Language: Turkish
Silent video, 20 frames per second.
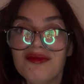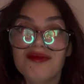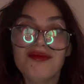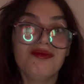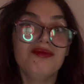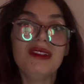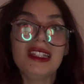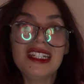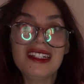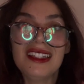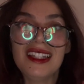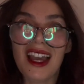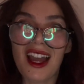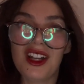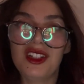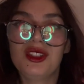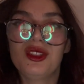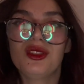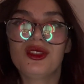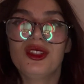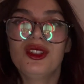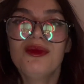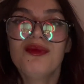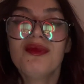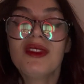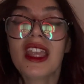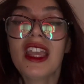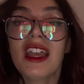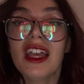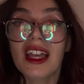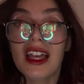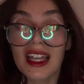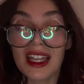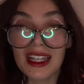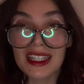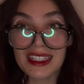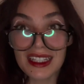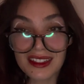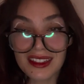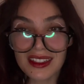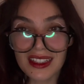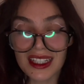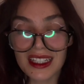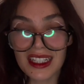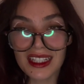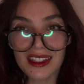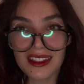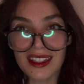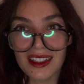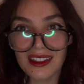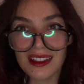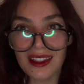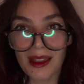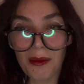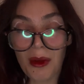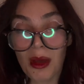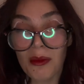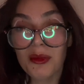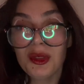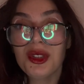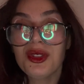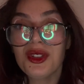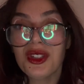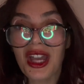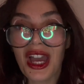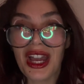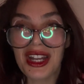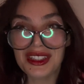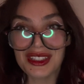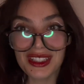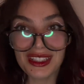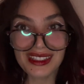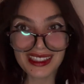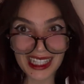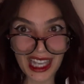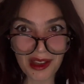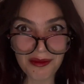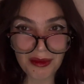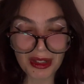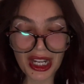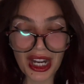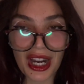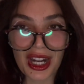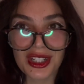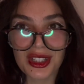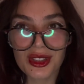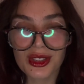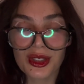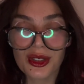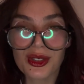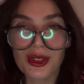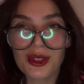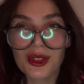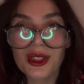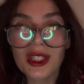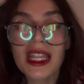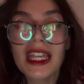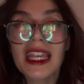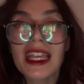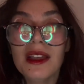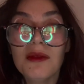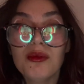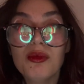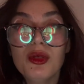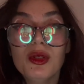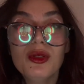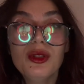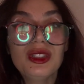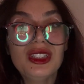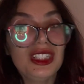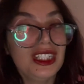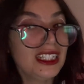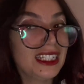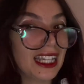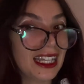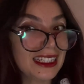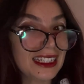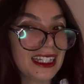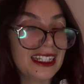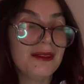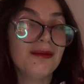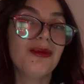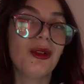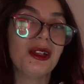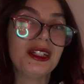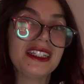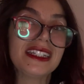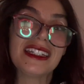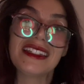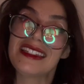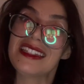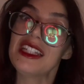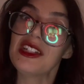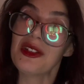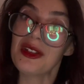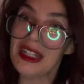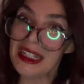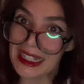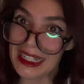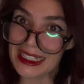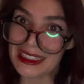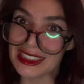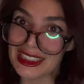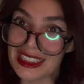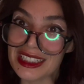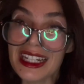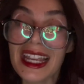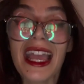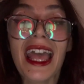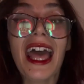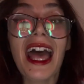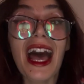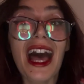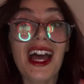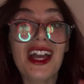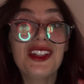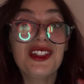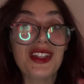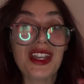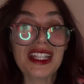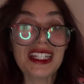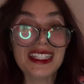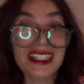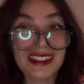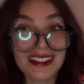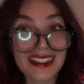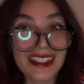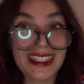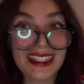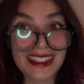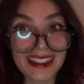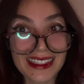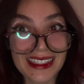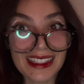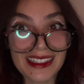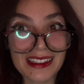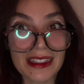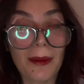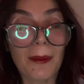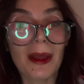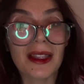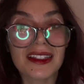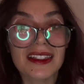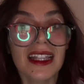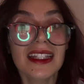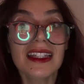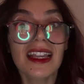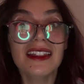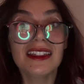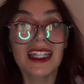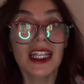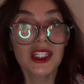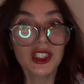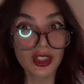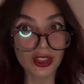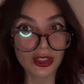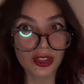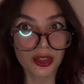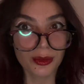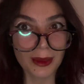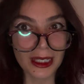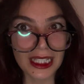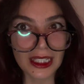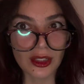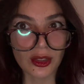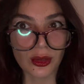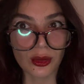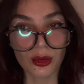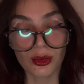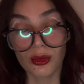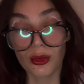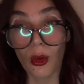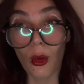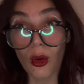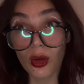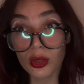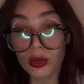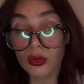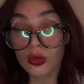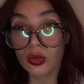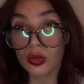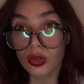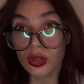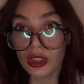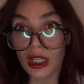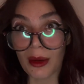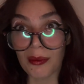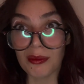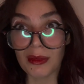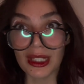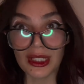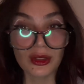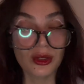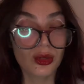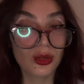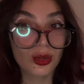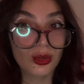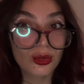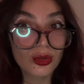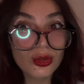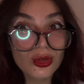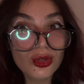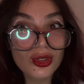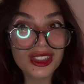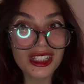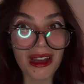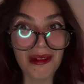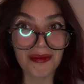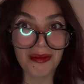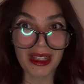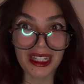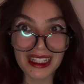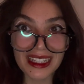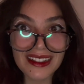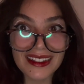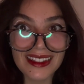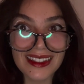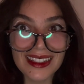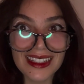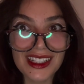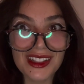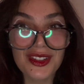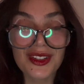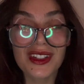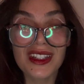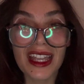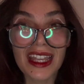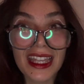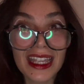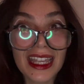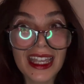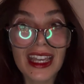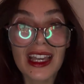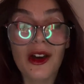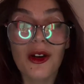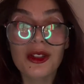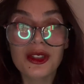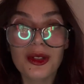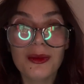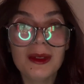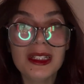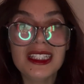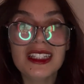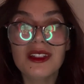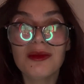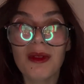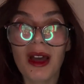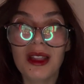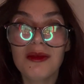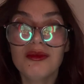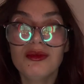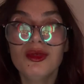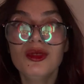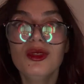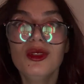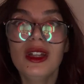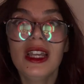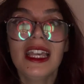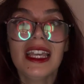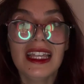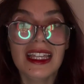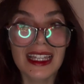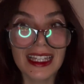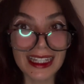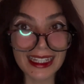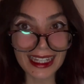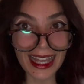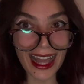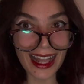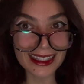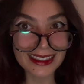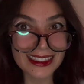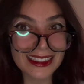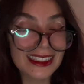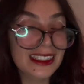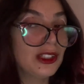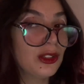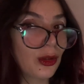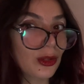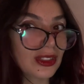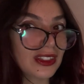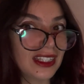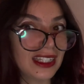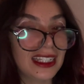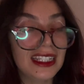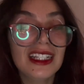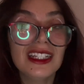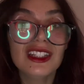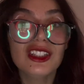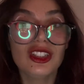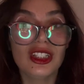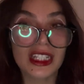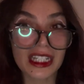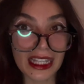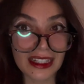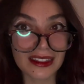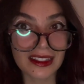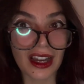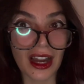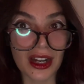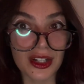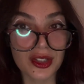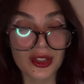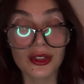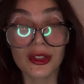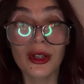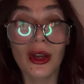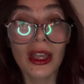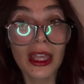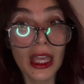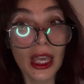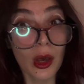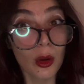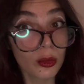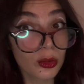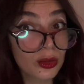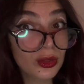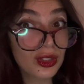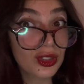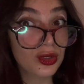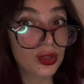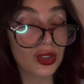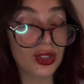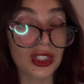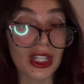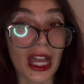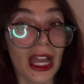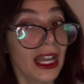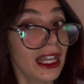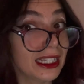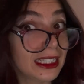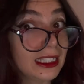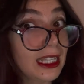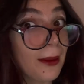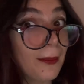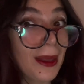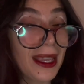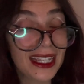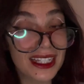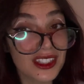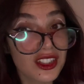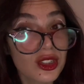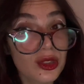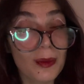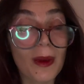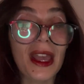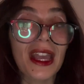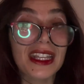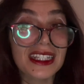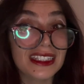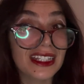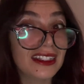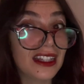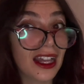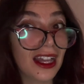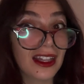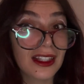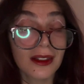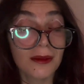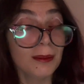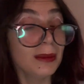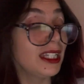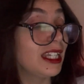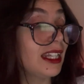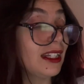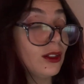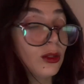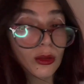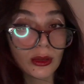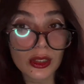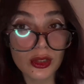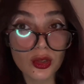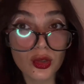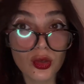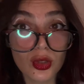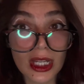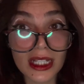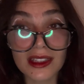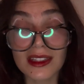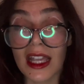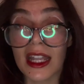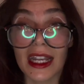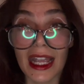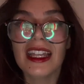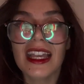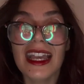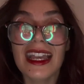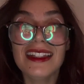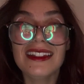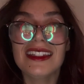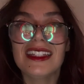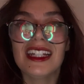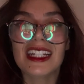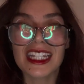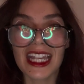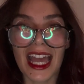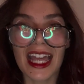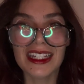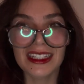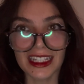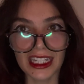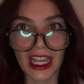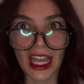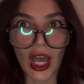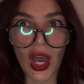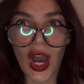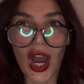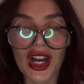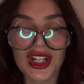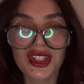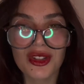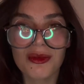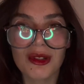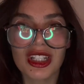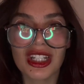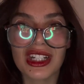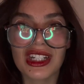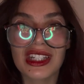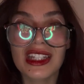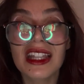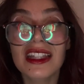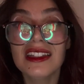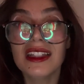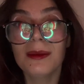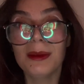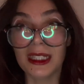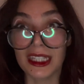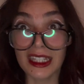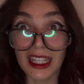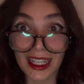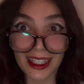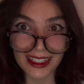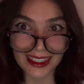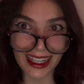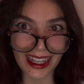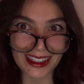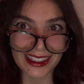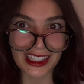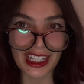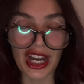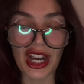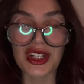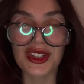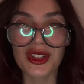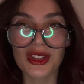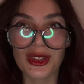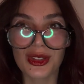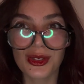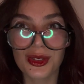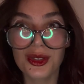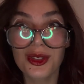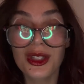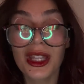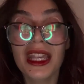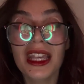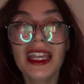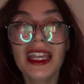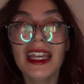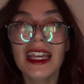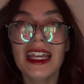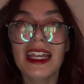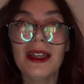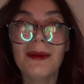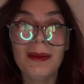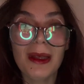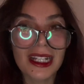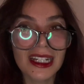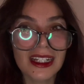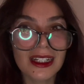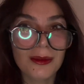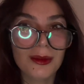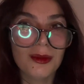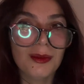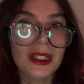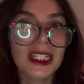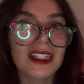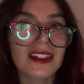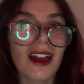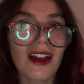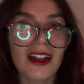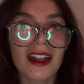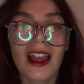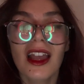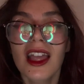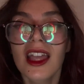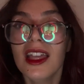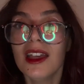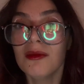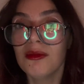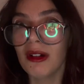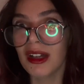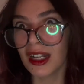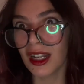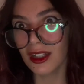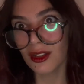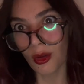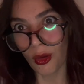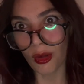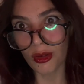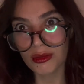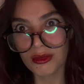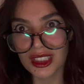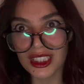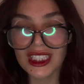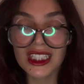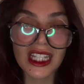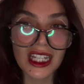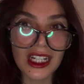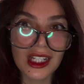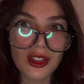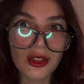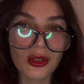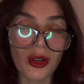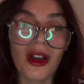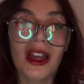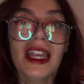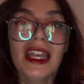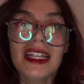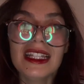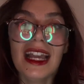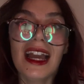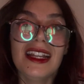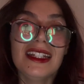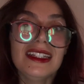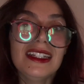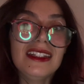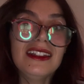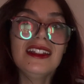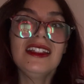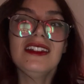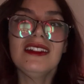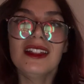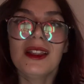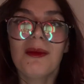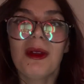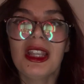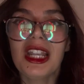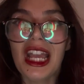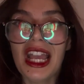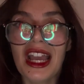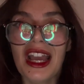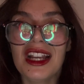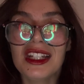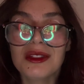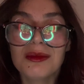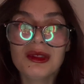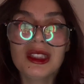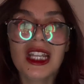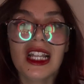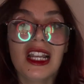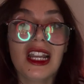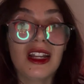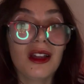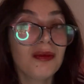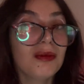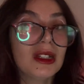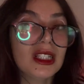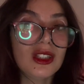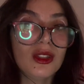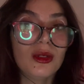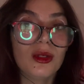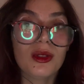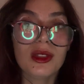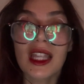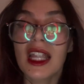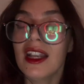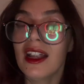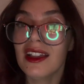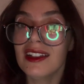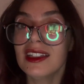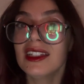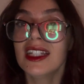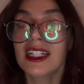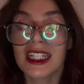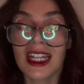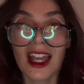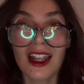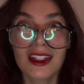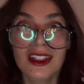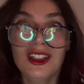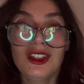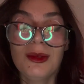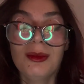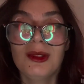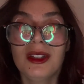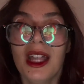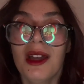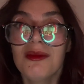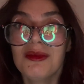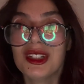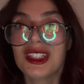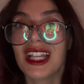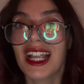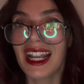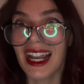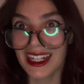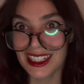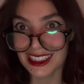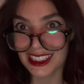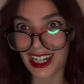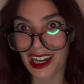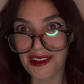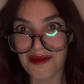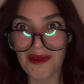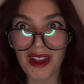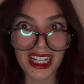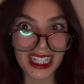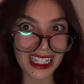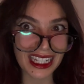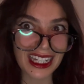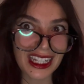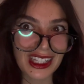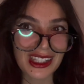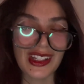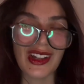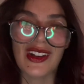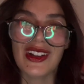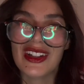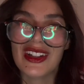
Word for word: Bir diğer soru. E, yatıya gittiğin zaman bütün her şeyi sen mi karşılıyorsun? Bu şirketlerin politikasına göre değişir. Ancak yatıya gittiğin zaman zaten sen çalışmaya gidiyorsun. Orada uçuş yapmaya gidiyorsun. Uçuş yapmaya gittiğin için de otomatikman bu e, kaldığın noktayı şirket karşılıyor. Onun dışında yeme içme ya da bir yeri dolaşacaksan ekstra kendi harcamalarını da tabii ki de kendin karşılıyorsun. E, belirli bir miktarda paran olması gerekiyor. Yani gittiğin zaman eğer ki bir şeyler yapmak istiyorsan aslında kendi cebinden bir şeyler çıkartman gerekiyor.